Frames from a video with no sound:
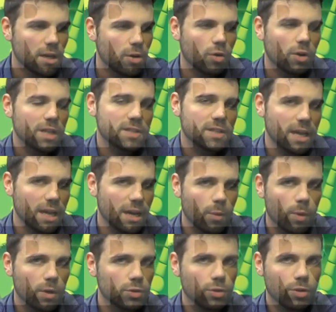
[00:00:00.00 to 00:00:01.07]
o la sera
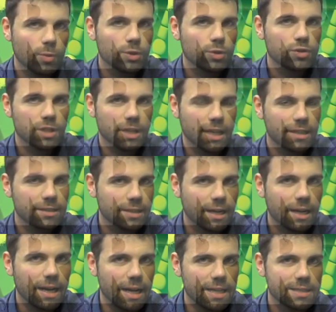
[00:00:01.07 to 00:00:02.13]
quando, quando, si rientra a
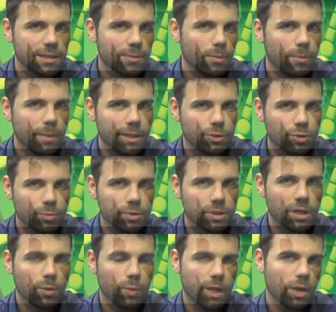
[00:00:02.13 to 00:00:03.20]
casa in un momento più
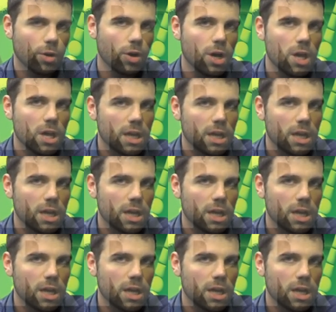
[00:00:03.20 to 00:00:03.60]
tranquillo,